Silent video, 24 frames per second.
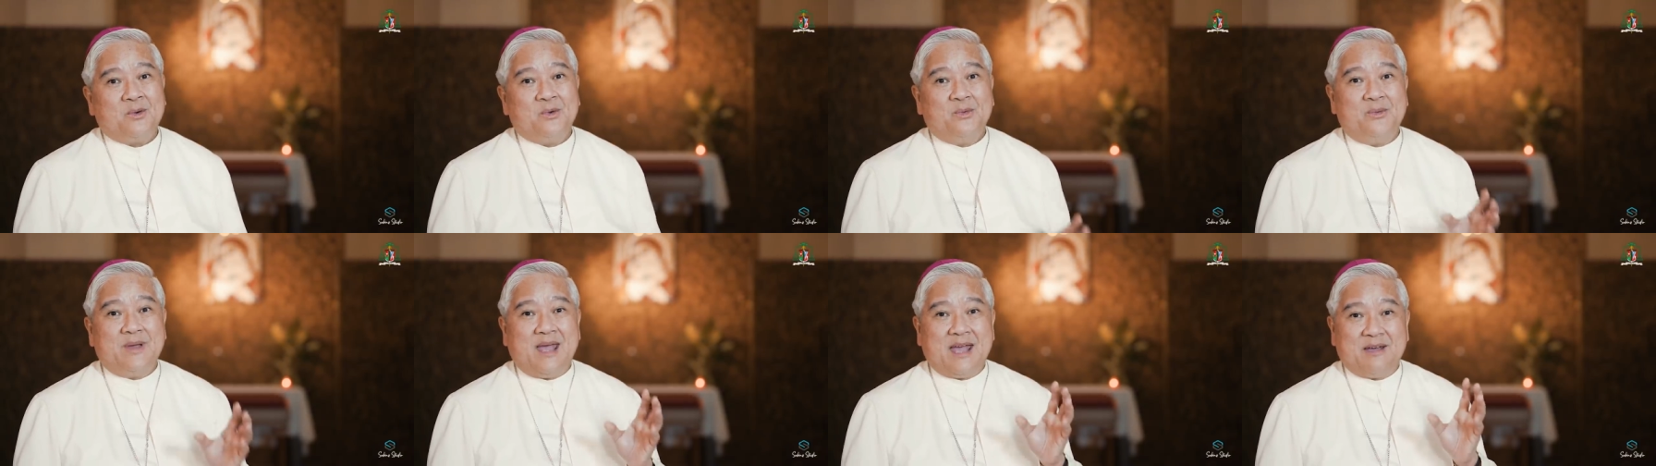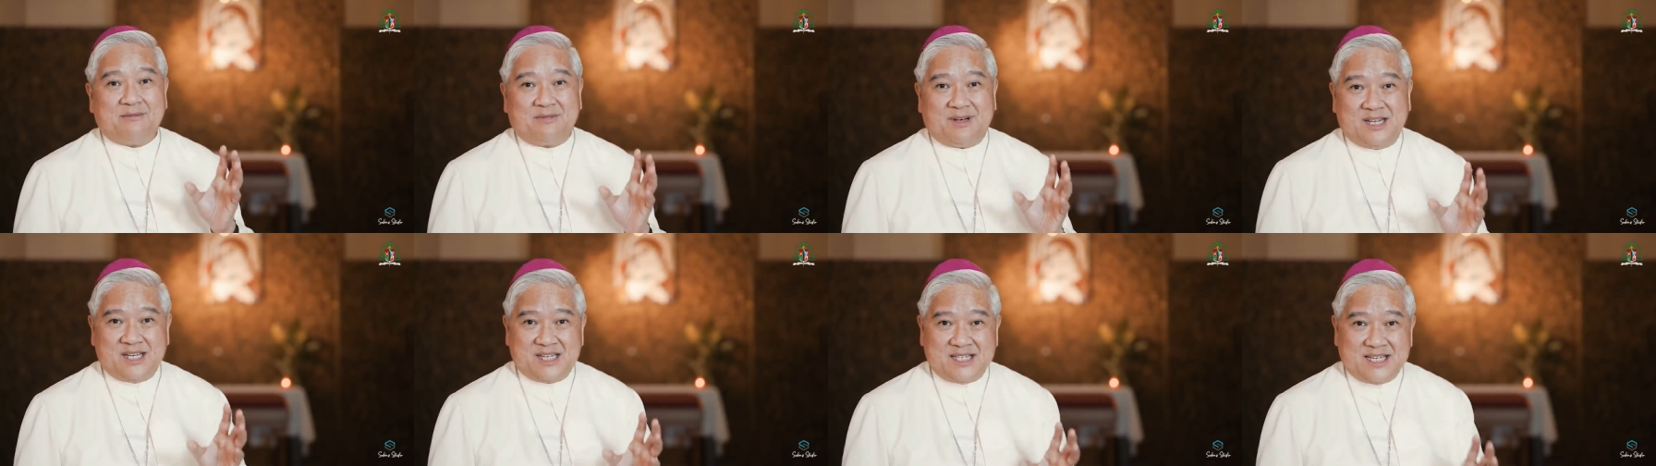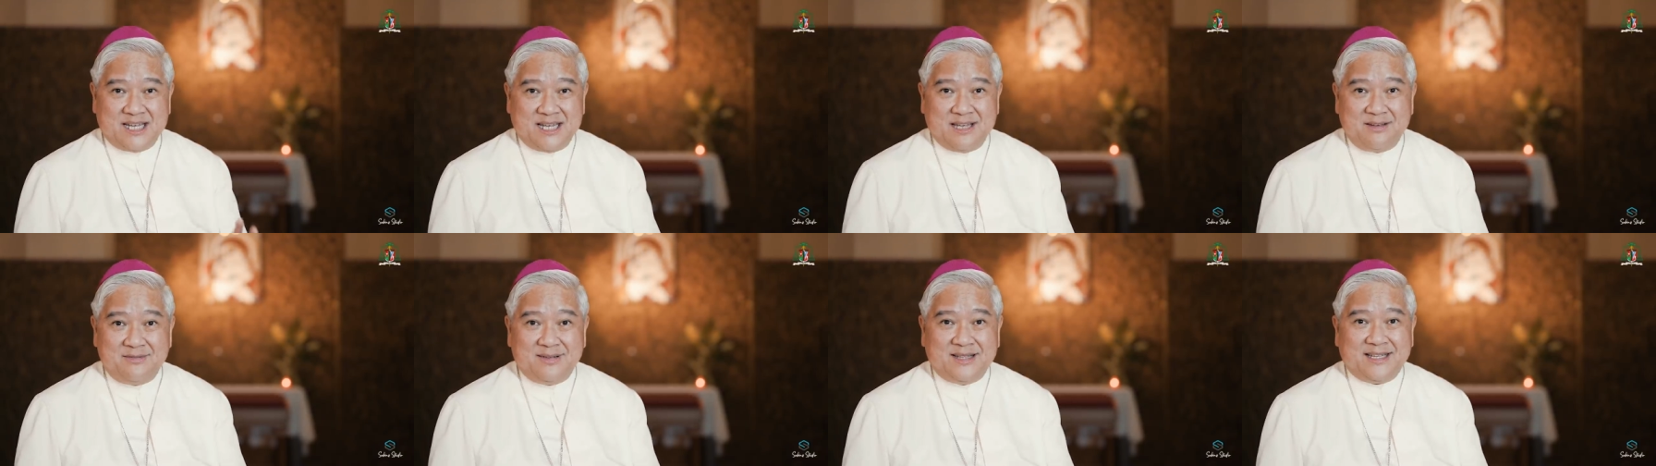We have
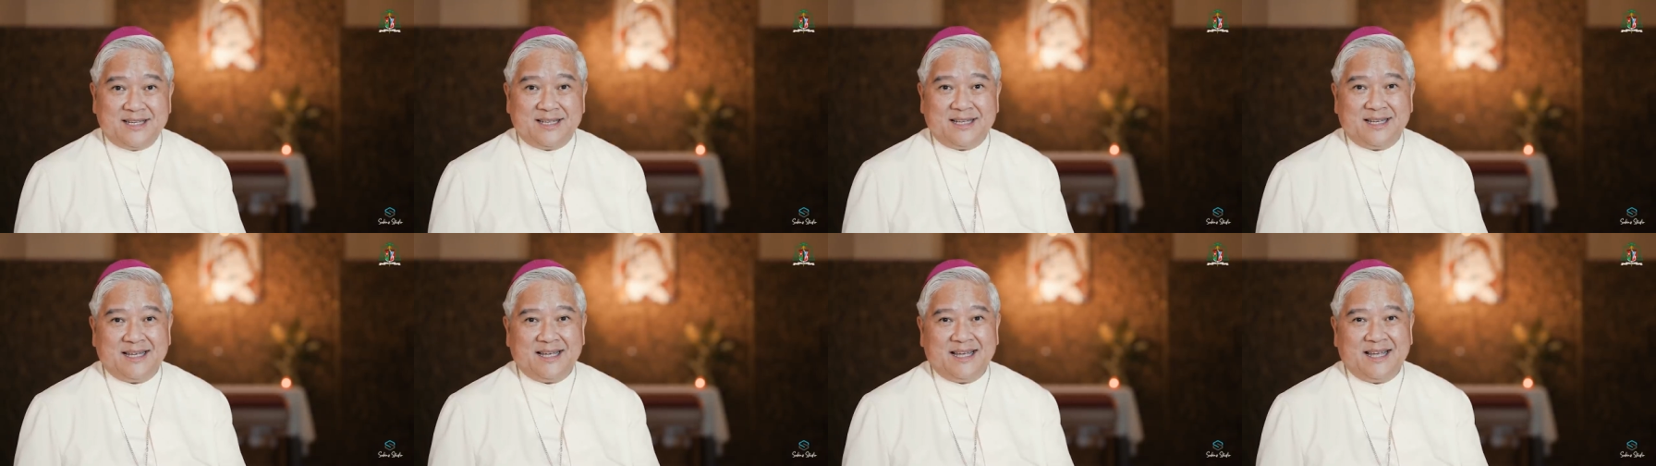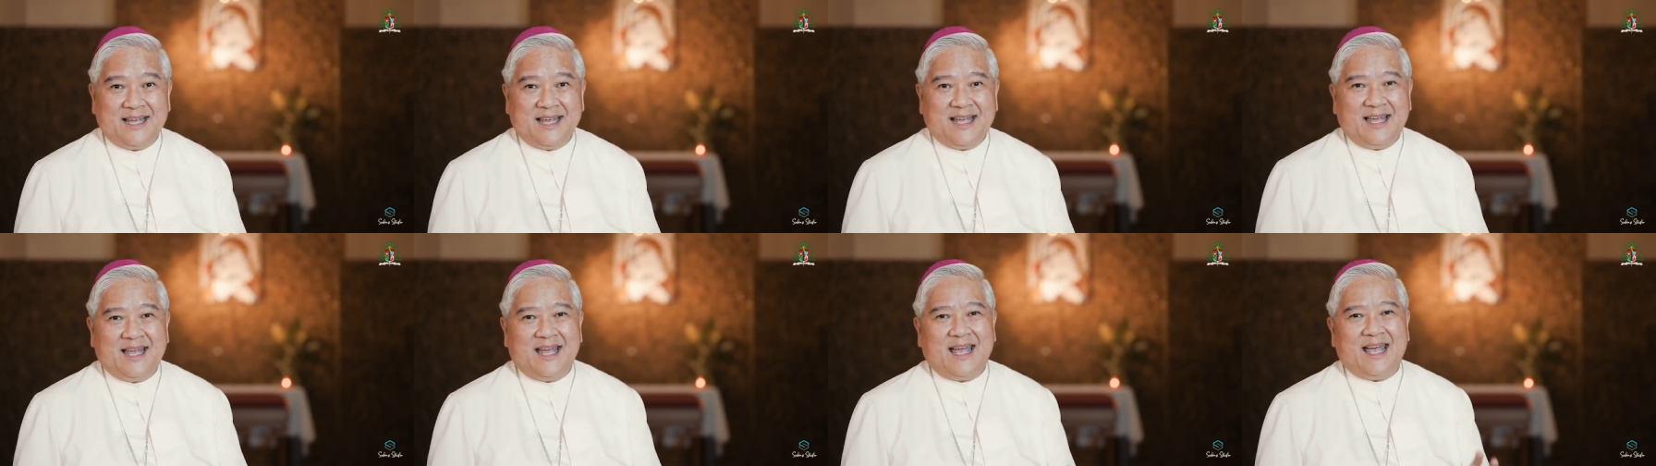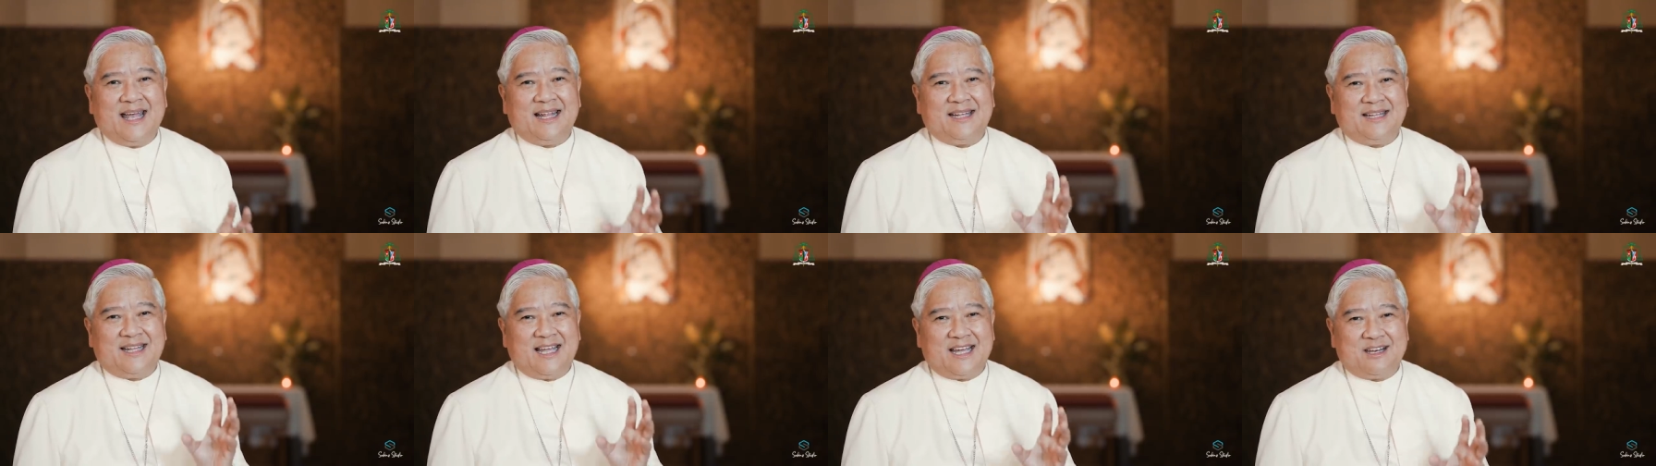received
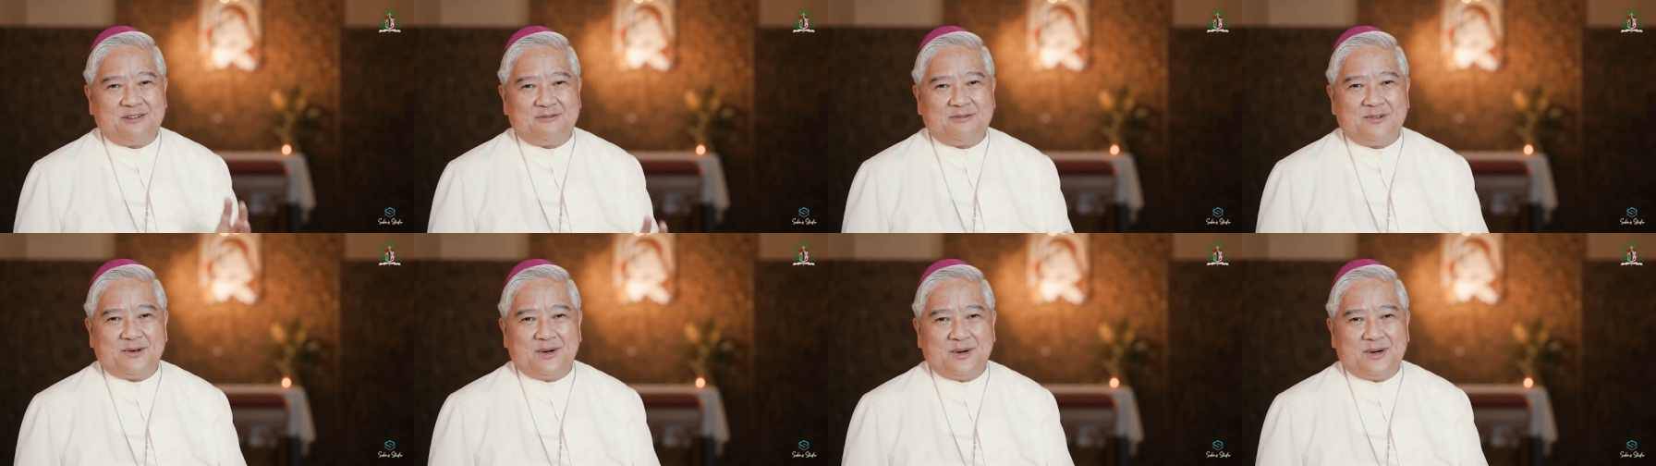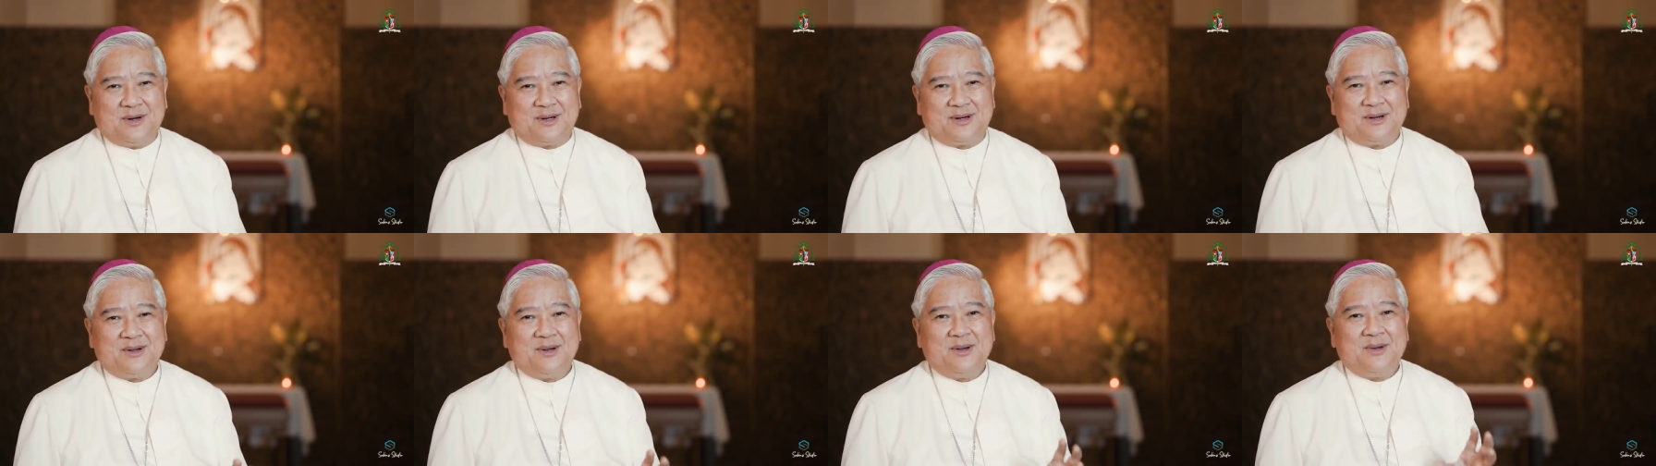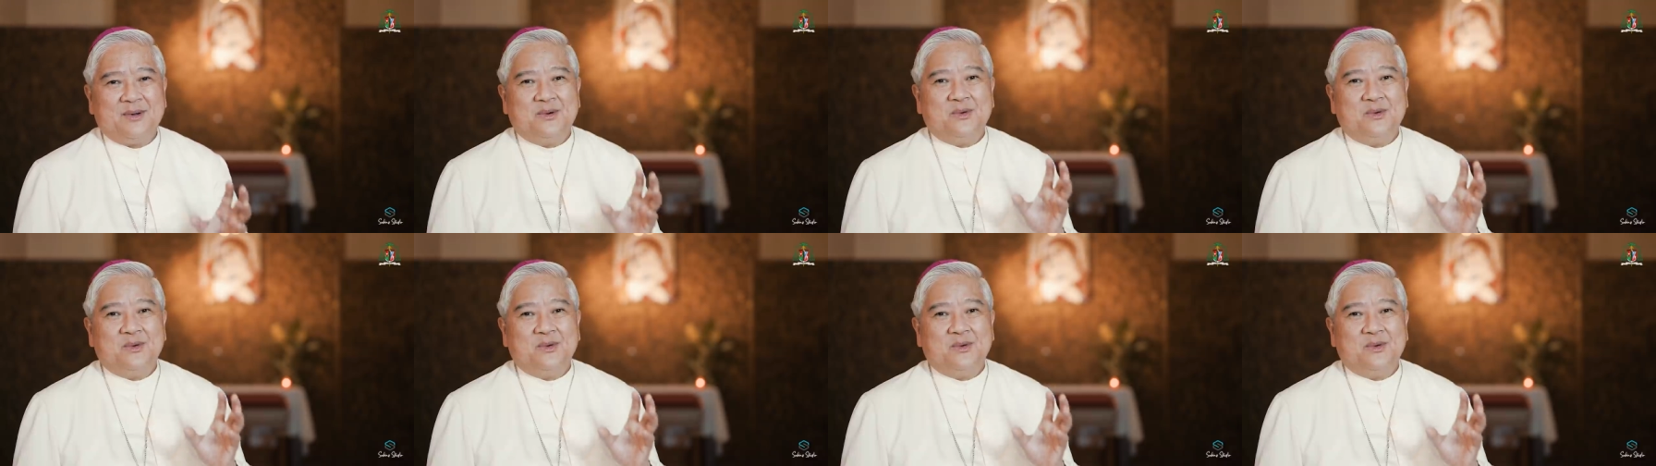and therefore